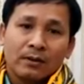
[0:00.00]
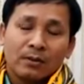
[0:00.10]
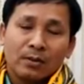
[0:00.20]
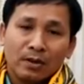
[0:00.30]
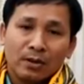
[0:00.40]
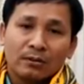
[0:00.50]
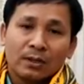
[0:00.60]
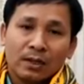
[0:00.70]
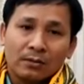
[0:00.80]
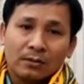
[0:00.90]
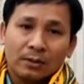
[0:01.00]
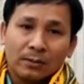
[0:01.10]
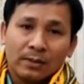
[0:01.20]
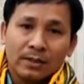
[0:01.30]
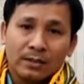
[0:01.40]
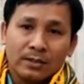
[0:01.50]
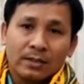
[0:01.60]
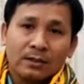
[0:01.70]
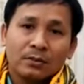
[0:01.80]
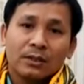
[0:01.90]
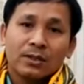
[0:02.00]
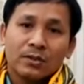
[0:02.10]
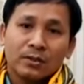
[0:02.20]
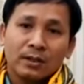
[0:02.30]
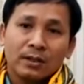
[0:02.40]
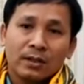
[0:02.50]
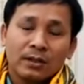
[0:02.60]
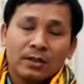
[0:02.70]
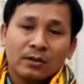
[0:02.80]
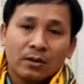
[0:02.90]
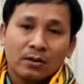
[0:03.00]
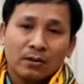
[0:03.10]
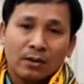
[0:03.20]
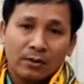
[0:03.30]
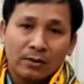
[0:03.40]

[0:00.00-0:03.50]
উন্নয়ন তারা করতে পেরেছে যে উদ্দেশ্য নিয়ে এডিসি গঠন করা